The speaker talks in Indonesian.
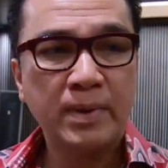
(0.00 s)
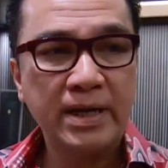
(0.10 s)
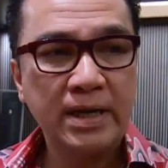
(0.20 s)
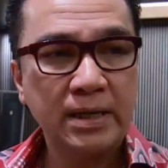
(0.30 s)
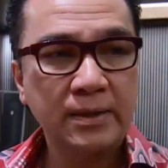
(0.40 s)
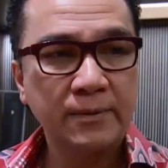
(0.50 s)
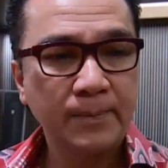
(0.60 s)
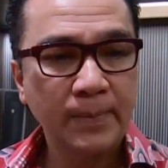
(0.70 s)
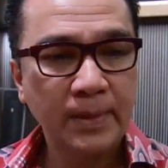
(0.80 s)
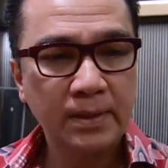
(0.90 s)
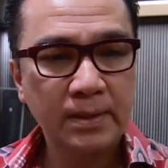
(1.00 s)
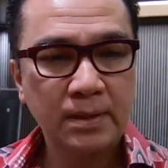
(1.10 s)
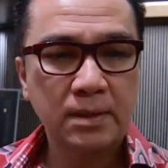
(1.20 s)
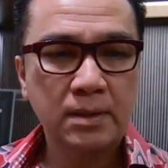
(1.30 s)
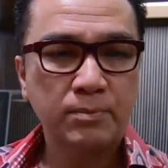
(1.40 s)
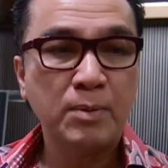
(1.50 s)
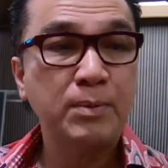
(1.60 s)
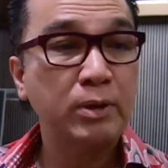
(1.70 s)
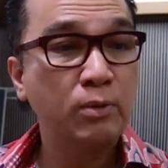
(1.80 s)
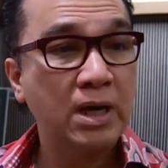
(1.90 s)
kepada uh,
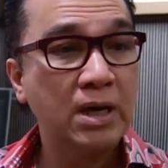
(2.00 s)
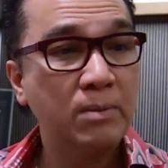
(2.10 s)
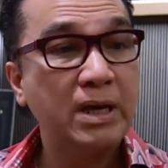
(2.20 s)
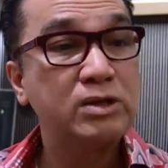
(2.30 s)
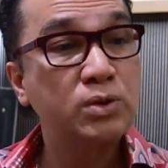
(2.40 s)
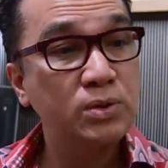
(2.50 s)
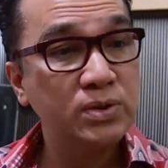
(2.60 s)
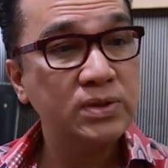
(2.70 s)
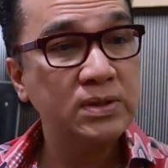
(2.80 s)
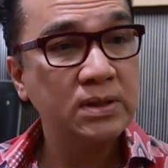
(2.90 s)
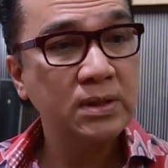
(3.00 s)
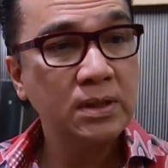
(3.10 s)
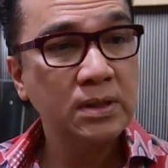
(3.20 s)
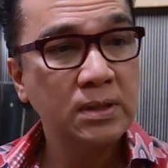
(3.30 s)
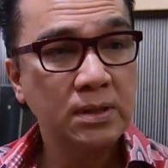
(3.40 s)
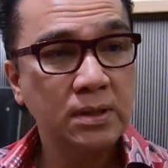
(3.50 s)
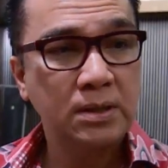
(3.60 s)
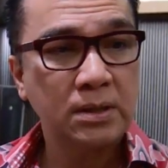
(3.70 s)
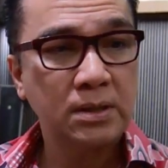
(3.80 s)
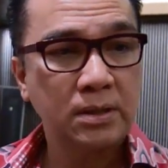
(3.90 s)
pembentukan pansus,
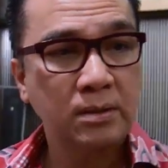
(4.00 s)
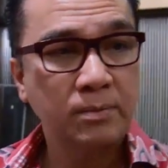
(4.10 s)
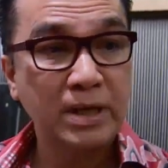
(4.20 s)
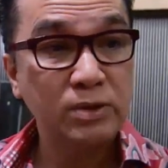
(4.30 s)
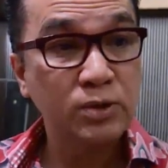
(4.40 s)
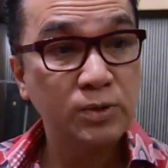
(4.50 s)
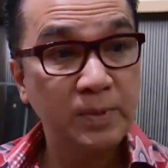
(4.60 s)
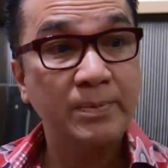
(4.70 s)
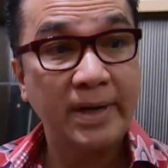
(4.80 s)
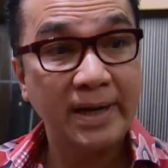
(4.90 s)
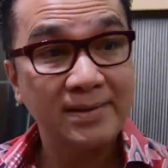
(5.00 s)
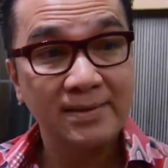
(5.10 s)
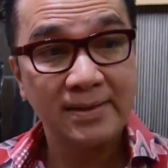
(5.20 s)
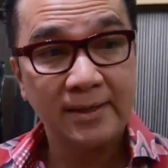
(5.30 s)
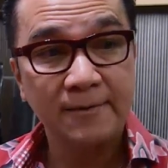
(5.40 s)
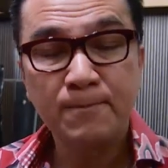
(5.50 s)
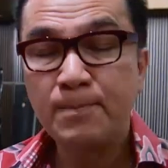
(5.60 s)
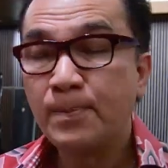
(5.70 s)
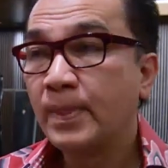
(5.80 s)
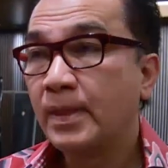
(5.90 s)
uh, pansus pilpres, ya.
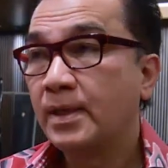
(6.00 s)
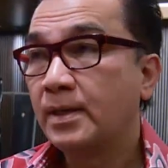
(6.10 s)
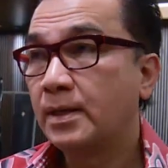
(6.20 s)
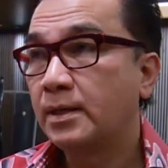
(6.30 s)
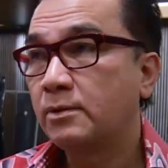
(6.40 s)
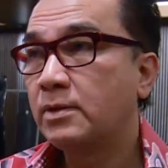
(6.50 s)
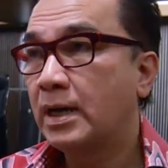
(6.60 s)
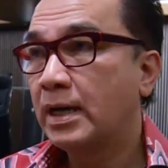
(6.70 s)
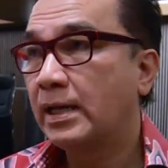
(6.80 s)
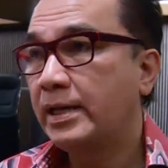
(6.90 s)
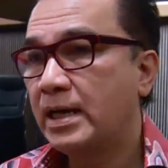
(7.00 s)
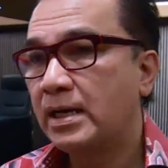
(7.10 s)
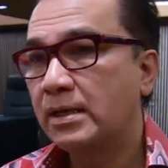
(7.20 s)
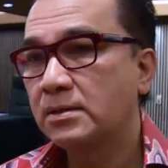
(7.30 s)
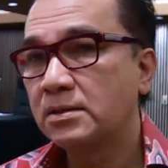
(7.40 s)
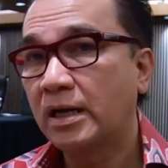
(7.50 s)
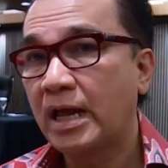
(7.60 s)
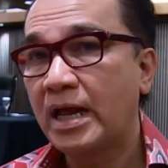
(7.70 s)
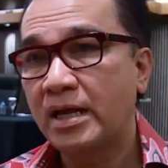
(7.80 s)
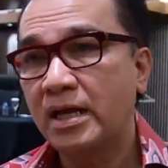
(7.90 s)
Uh, itu hal yang
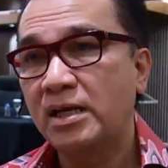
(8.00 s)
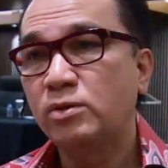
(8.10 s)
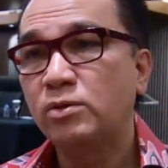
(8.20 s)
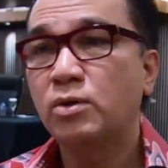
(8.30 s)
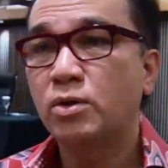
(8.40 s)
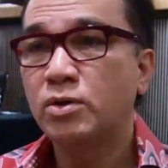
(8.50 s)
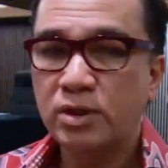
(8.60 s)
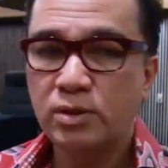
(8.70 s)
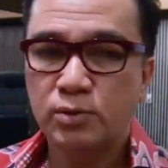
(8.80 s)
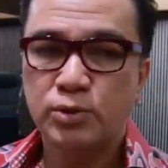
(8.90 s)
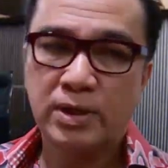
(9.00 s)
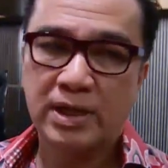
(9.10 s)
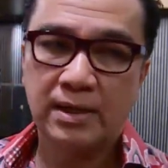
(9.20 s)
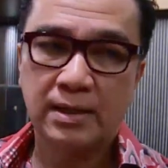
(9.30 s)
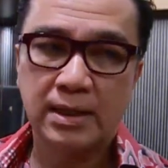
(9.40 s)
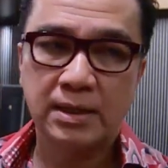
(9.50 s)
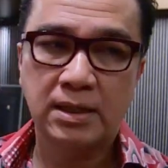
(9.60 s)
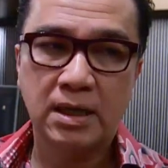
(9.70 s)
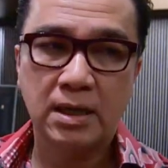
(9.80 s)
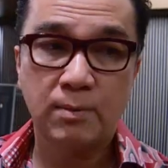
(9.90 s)
sederhana dan itu konstitusional,
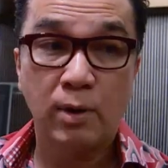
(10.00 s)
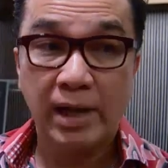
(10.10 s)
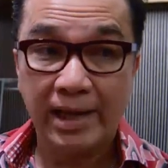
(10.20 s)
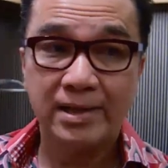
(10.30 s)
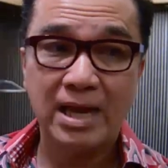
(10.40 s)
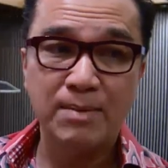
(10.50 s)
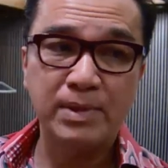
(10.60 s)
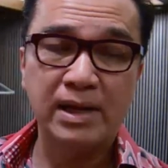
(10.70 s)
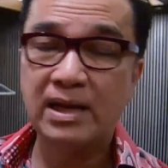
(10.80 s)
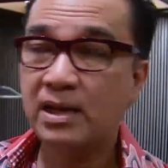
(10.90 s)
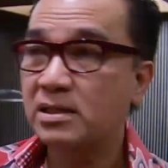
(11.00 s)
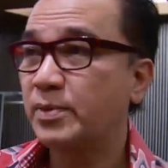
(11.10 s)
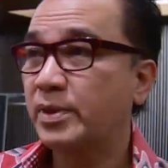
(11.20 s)
artinya boleh diambil langkah